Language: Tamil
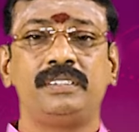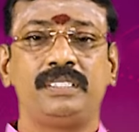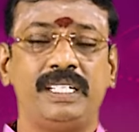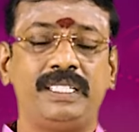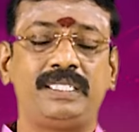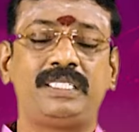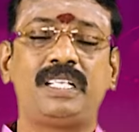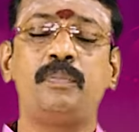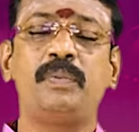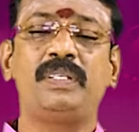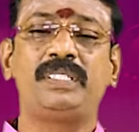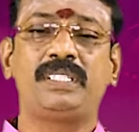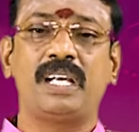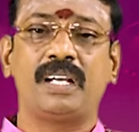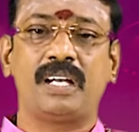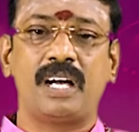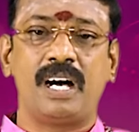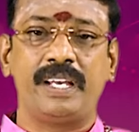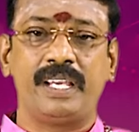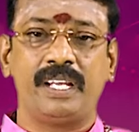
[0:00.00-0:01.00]
திட்டமிட்ட
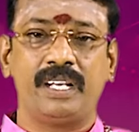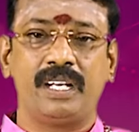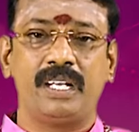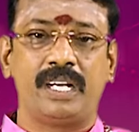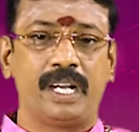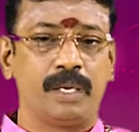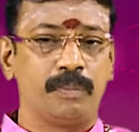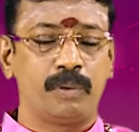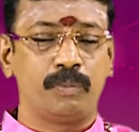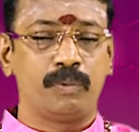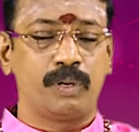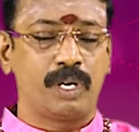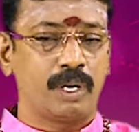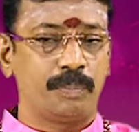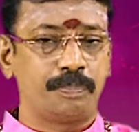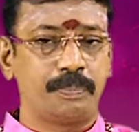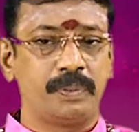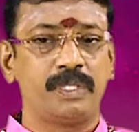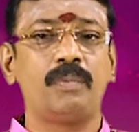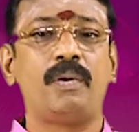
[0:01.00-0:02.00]
காரியங்கள் நடைபெறும் ஒரு
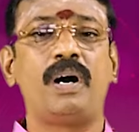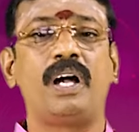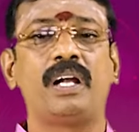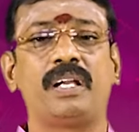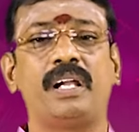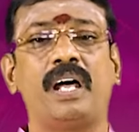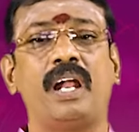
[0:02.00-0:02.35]
அற்புதமான